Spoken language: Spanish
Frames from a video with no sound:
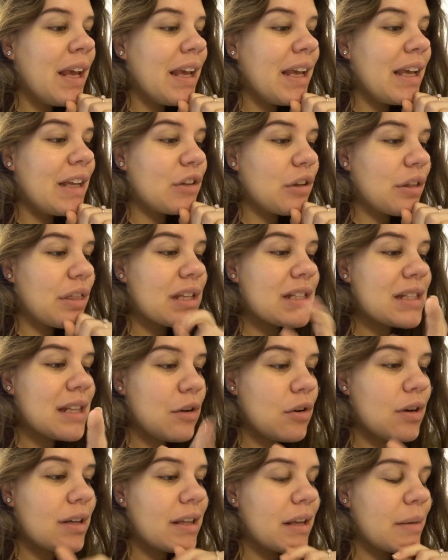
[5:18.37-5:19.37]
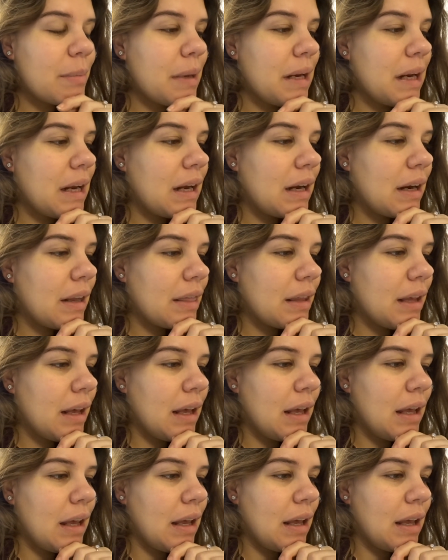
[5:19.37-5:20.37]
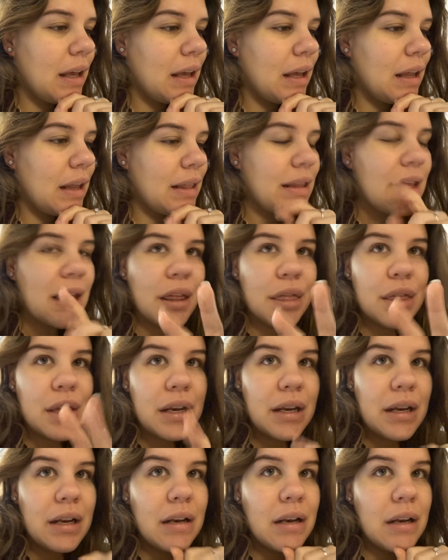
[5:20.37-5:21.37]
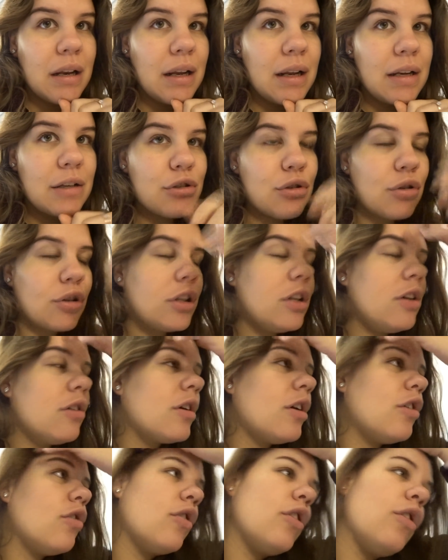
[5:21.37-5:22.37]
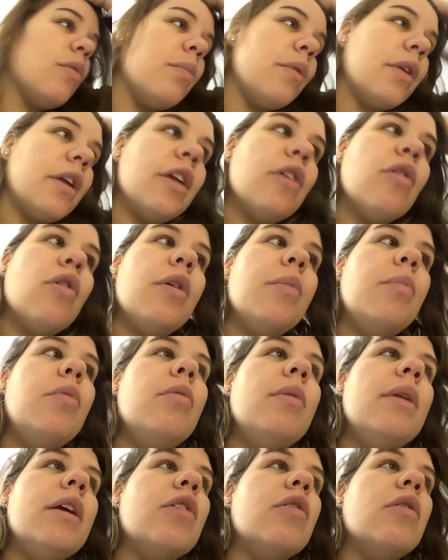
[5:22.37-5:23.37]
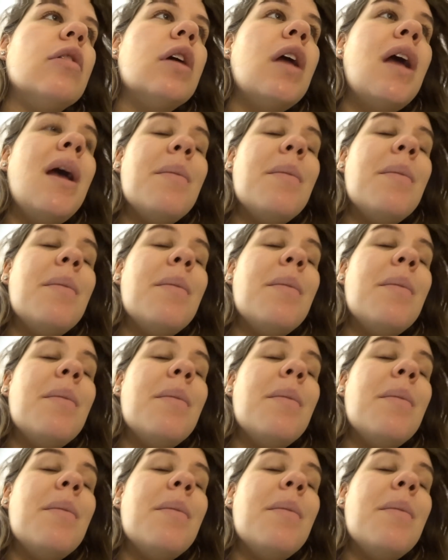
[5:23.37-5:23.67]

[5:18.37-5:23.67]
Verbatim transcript: Y entonces tengo que terminar de, hacer el, sorteo, que lo quiero poner hoy público.